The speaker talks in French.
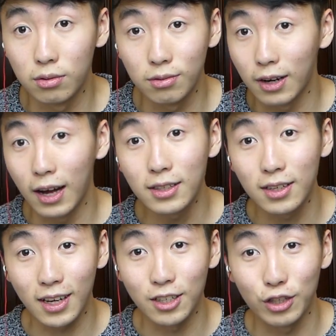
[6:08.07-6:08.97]
voilà,
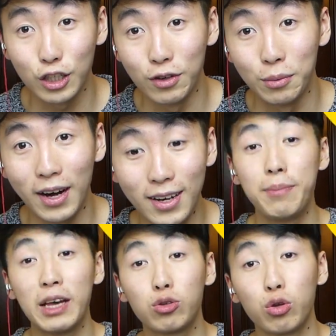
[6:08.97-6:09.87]
c'est très gentil de votre part. Et
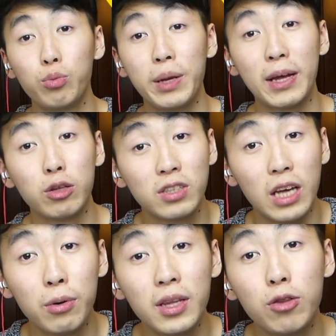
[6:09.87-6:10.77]
bien sûr, n'oubliez pas de vous
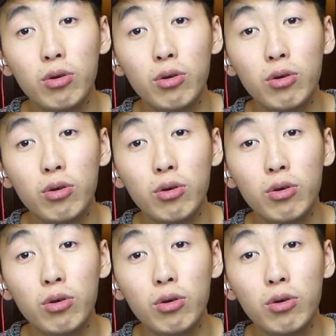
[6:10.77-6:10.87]
abonner,